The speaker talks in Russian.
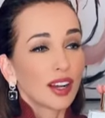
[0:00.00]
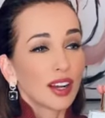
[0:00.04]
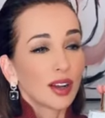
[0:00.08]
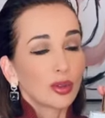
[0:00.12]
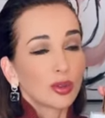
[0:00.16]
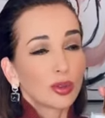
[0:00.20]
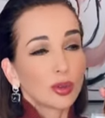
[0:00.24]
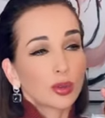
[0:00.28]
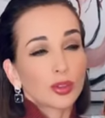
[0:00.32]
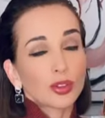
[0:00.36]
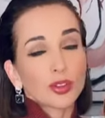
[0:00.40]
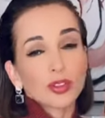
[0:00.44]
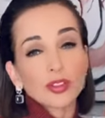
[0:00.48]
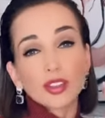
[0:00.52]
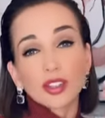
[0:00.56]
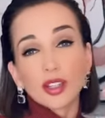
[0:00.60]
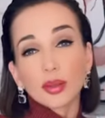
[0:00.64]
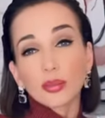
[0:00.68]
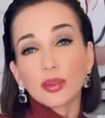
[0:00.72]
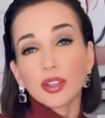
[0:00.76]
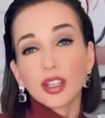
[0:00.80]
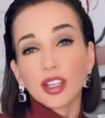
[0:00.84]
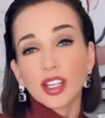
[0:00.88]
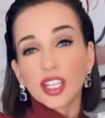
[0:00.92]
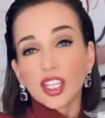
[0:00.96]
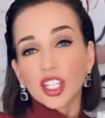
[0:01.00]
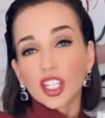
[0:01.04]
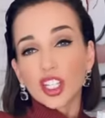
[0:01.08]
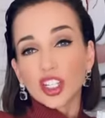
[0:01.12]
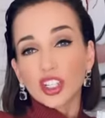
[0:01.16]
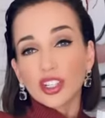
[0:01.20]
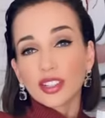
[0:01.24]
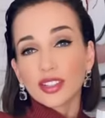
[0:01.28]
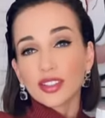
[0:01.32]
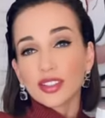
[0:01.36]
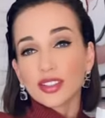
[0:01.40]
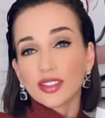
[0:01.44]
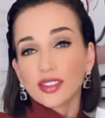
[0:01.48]
у нее очень стабильная
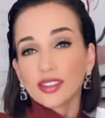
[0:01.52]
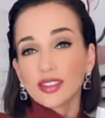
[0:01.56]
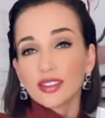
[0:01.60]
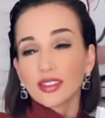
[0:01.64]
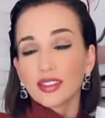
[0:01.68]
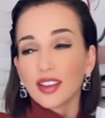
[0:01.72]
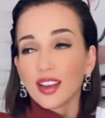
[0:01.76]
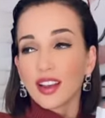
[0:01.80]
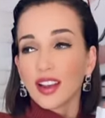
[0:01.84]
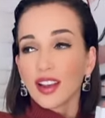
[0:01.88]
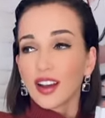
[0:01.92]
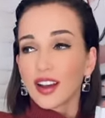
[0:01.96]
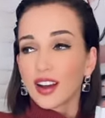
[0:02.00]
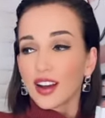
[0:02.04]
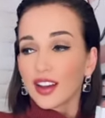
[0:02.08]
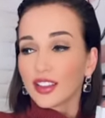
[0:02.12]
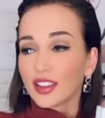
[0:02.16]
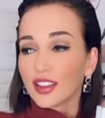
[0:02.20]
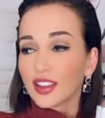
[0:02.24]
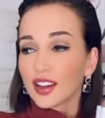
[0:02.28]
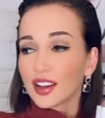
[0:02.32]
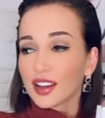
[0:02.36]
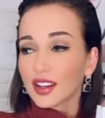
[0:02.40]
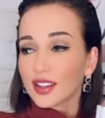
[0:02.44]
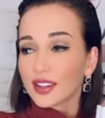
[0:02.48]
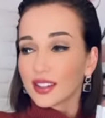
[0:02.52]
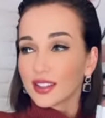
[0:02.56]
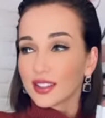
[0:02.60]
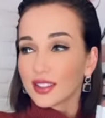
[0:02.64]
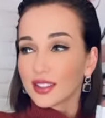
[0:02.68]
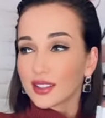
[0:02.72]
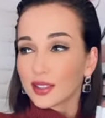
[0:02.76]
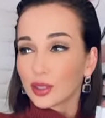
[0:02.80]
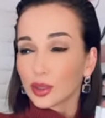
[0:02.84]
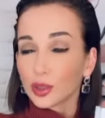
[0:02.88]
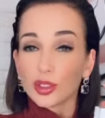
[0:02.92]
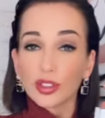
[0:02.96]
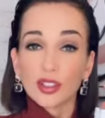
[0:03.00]
жизнь,
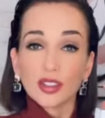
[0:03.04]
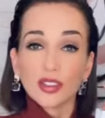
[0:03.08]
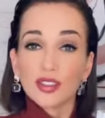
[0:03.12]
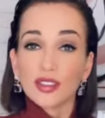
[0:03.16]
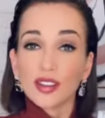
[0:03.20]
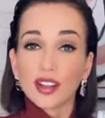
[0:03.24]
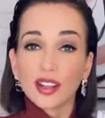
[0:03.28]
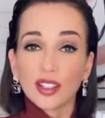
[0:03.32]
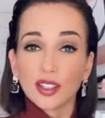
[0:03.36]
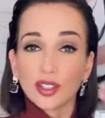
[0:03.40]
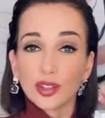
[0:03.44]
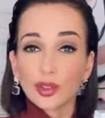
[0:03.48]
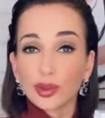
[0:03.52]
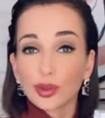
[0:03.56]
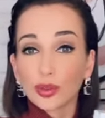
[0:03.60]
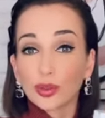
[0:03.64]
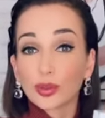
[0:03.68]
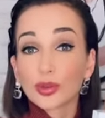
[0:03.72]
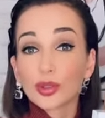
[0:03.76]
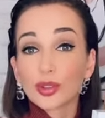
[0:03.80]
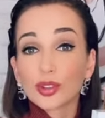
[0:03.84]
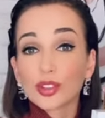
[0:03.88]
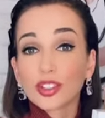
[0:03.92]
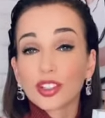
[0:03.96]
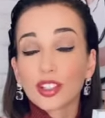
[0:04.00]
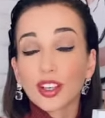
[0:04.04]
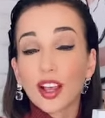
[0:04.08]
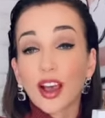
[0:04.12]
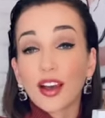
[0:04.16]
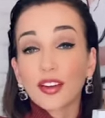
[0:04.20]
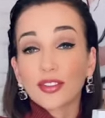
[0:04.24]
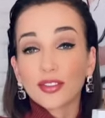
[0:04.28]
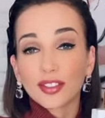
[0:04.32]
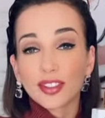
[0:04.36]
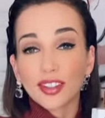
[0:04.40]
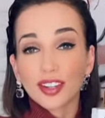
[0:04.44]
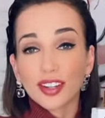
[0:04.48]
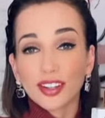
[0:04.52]
она точно знает, что будет
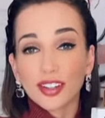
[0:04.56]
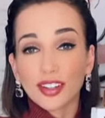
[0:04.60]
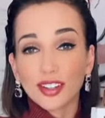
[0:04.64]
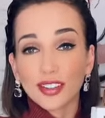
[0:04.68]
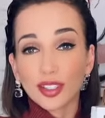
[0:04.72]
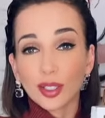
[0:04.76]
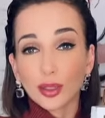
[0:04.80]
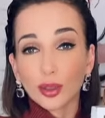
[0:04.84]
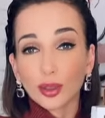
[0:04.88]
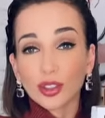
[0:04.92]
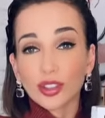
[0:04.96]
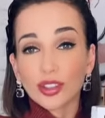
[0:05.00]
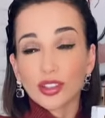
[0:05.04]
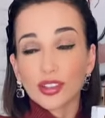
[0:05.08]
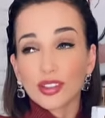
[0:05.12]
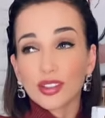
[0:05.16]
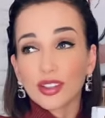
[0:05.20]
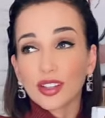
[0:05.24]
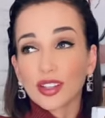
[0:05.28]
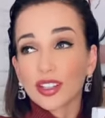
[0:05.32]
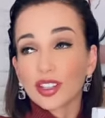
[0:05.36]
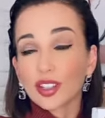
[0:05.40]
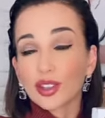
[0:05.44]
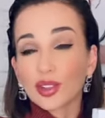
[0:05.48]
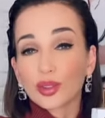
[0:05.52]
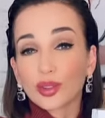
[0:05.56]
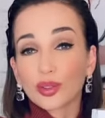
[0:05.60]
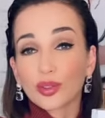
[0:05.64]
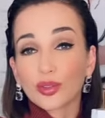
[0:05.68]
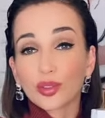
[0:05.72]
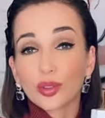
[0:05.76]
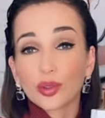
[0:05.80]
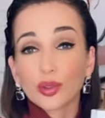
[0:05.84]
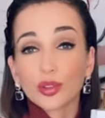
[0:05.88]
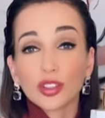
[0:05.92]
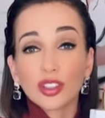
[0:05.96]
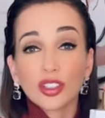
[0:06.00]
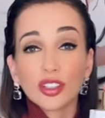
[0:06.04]
завтра, она точно знает, что в
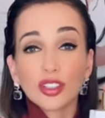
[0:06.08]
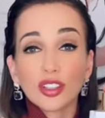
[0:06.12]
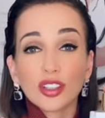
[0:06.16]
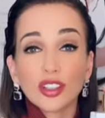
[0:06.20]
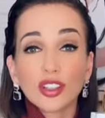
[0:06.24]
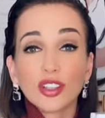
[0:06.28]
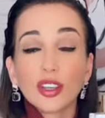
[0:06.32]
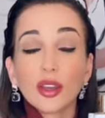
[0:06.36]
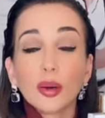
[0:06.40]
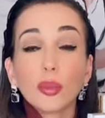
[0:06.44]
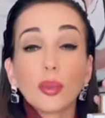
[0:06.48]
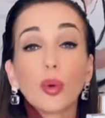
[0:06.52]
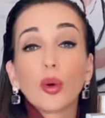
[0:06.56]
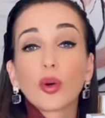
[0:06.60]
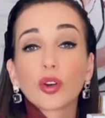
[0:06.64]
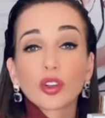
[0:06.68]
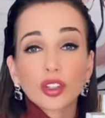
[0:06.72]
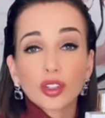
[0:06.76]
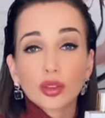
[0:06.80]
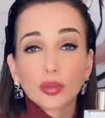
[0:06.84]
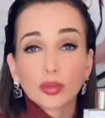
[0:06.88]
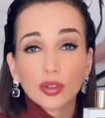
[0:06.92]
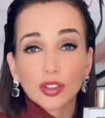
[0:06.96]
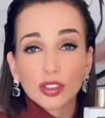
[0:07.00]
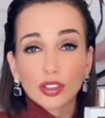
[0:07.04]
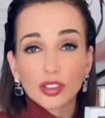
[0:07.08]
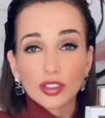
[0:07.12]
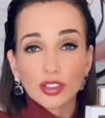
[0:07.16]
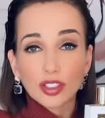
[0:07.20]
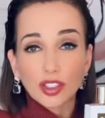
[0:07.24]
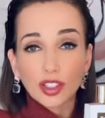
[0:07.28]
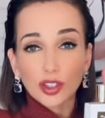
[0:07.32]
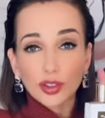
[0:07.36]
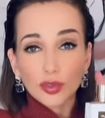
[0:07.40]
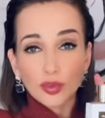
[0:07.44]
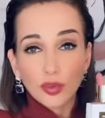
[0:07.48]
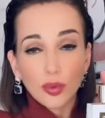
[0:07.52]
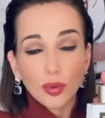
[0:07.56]
ее жизни не может быть
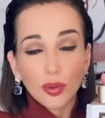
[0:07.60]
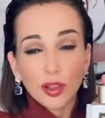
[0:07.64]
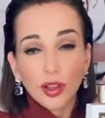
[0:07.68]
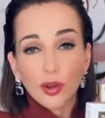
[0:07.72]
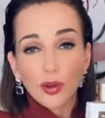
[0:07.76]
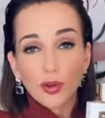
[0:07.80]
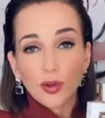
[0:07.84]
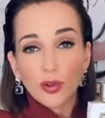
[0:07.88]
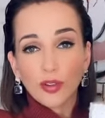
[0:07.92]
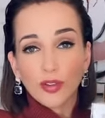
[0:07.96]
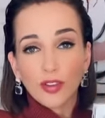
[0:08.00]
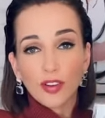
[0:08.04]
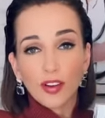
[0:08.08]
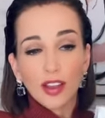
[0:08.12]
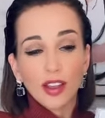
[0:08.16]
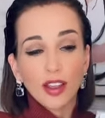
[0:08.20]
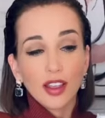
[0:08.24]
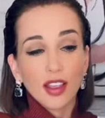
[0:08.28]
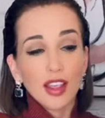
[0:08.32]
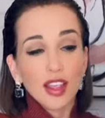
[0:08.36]
ничего плохого.